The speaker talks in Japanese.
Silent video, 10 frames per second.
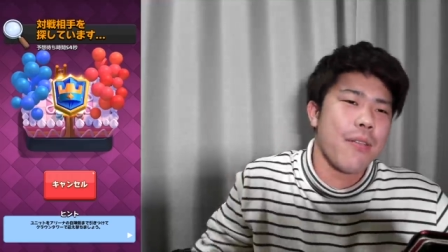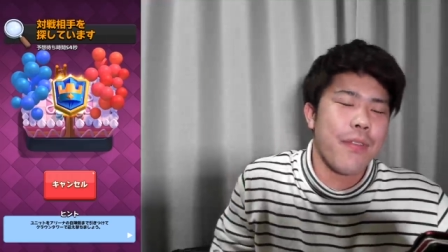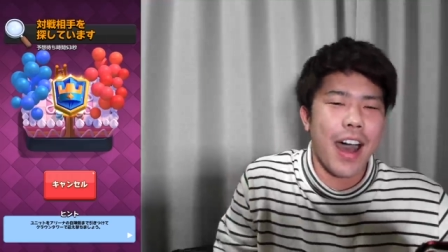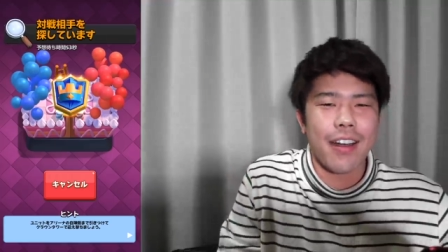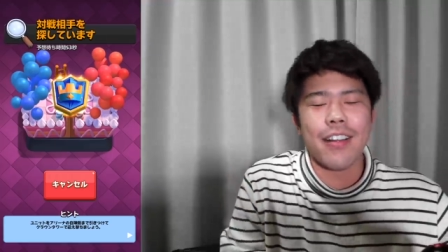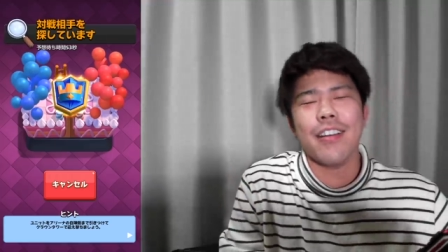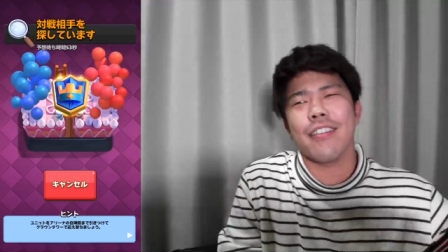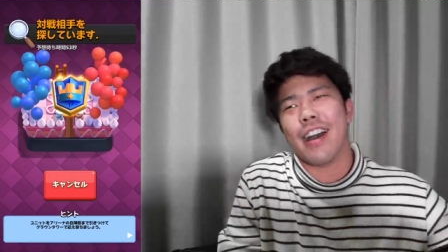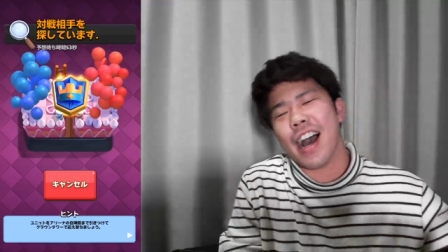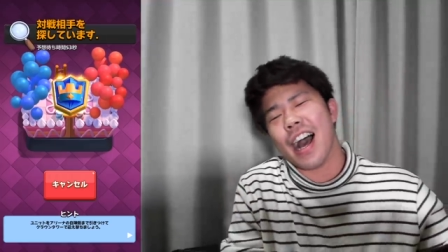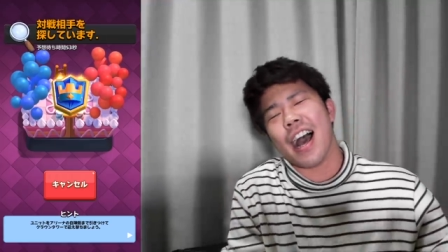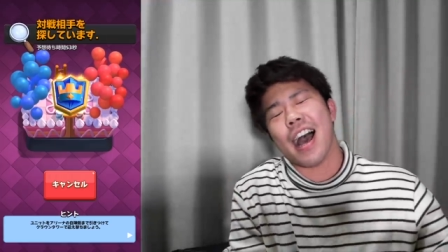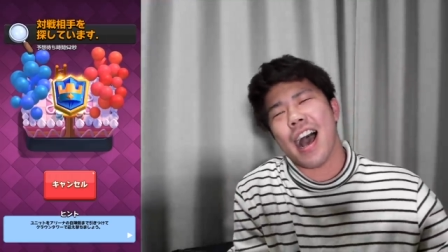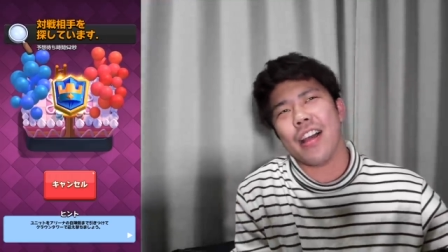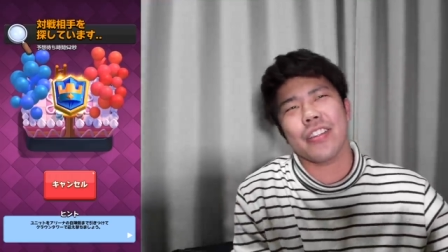バルーン
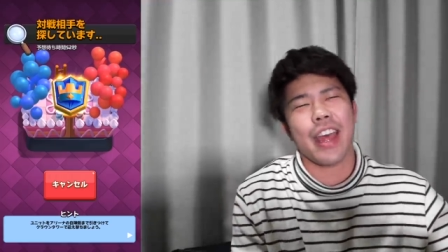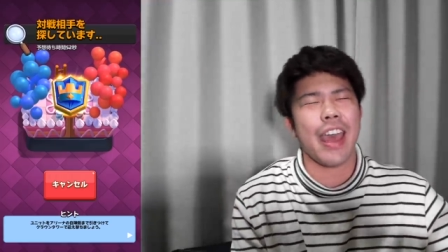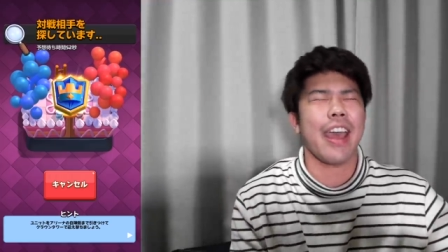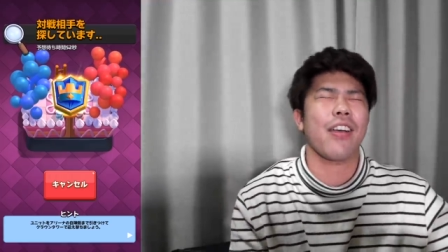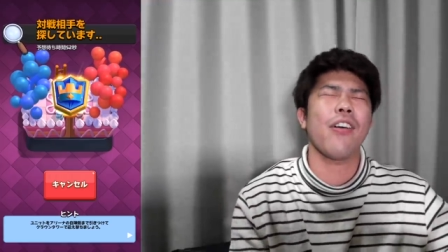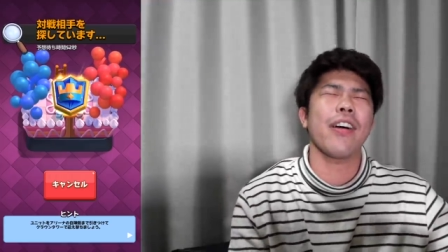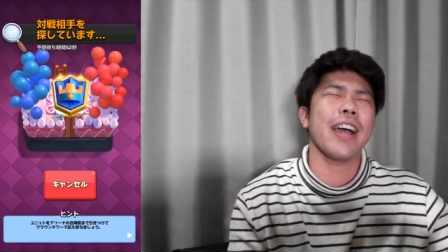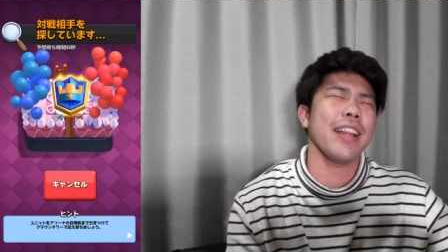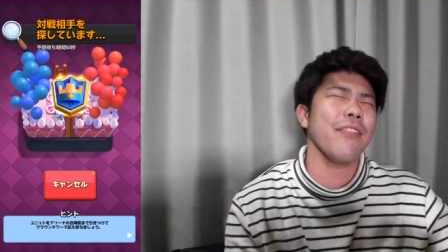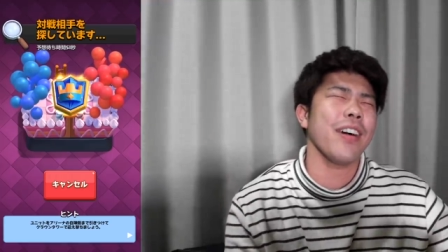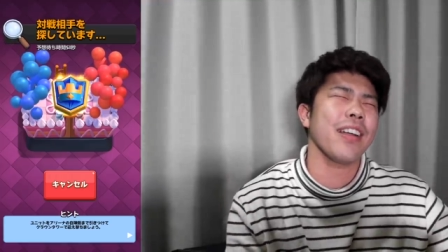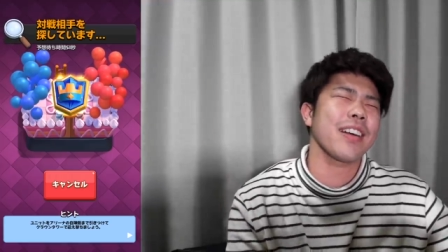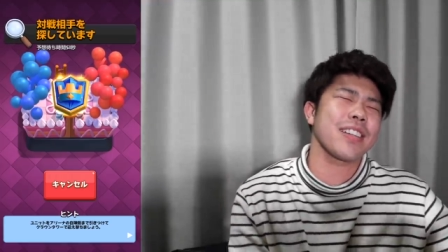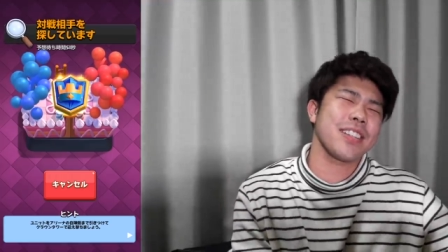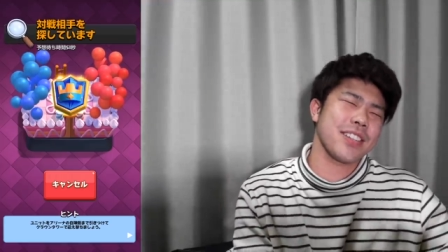は、あのね、高回転バルーンが
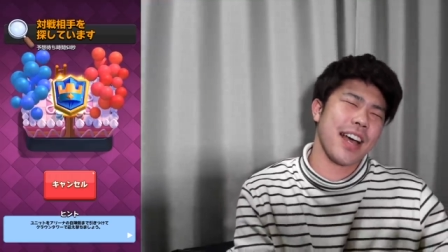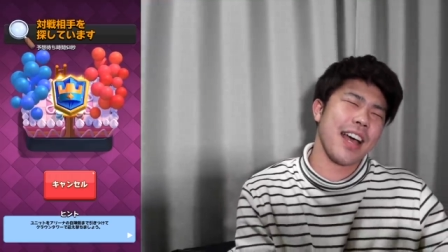きついんですよ。